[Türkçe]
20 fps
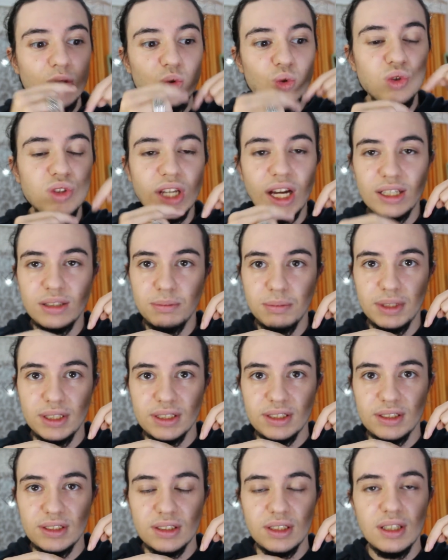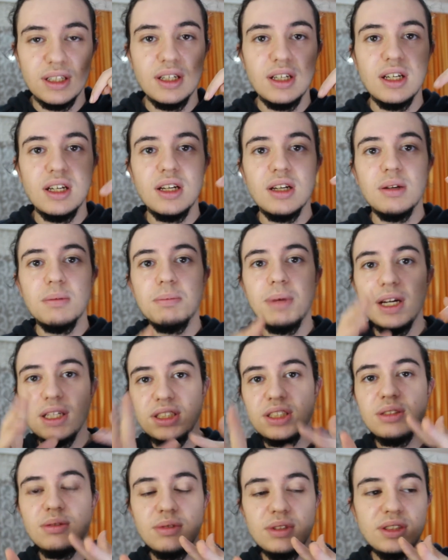düzeltmeniz.
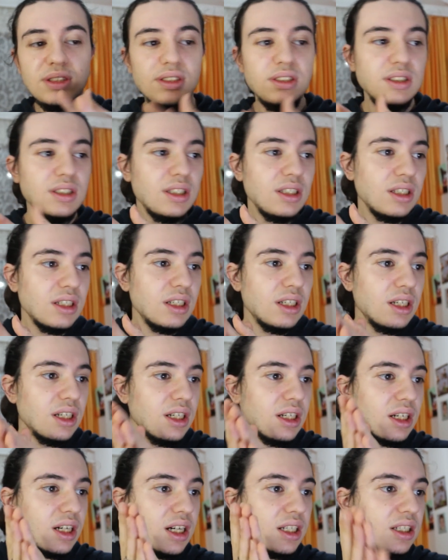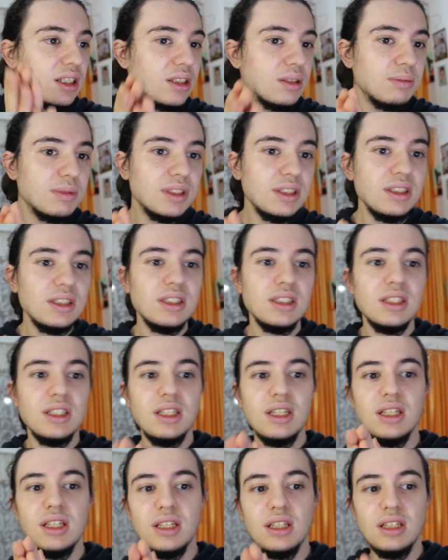Ben şimdi size kanalımın
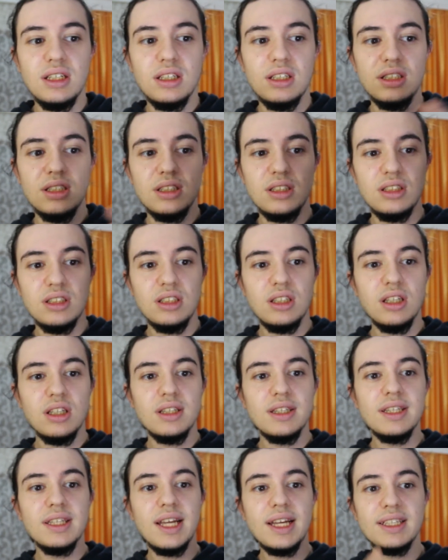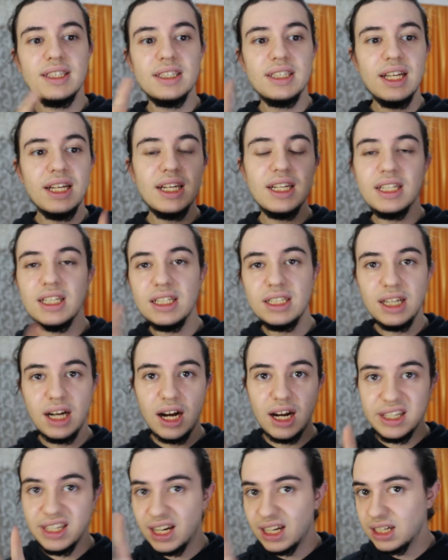e, ne, nereleri
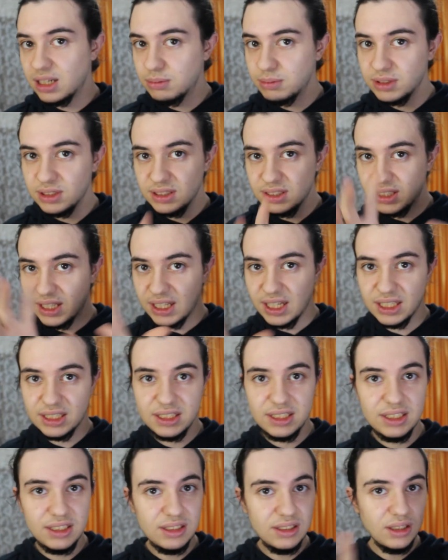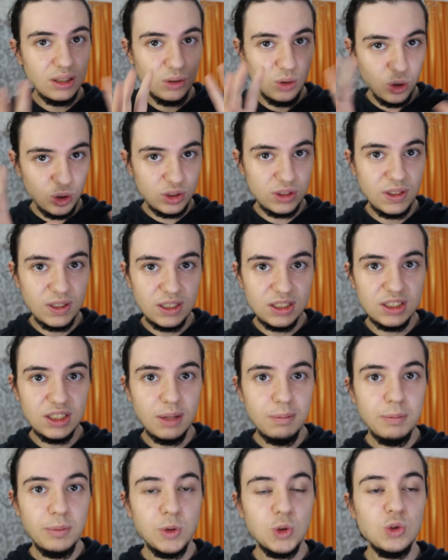ayarlamanız gerektiğini de
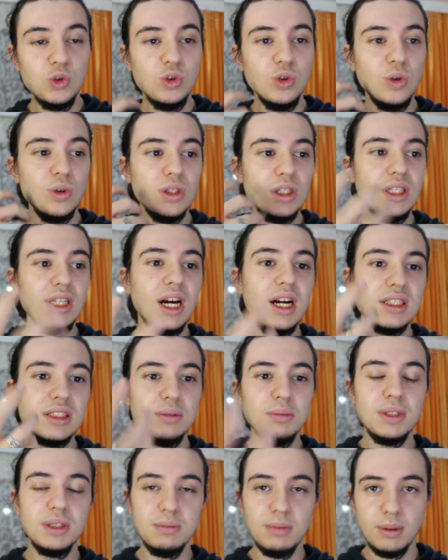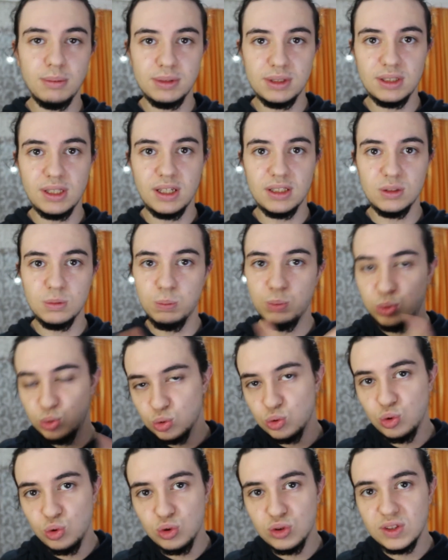göstereceğim. Çünkü ona yardım etmemiz lazım.
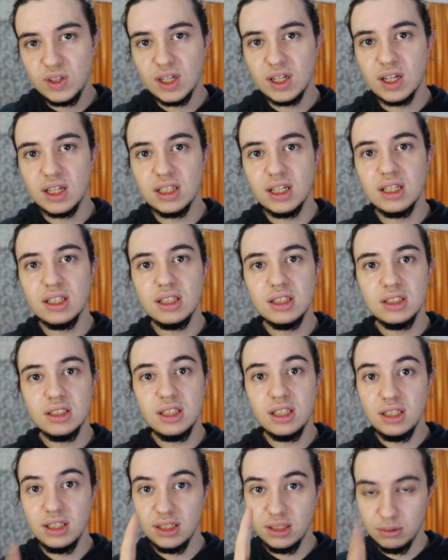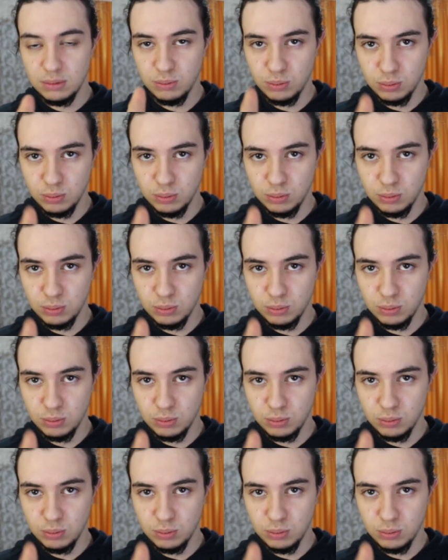Bu yüksek kanalları da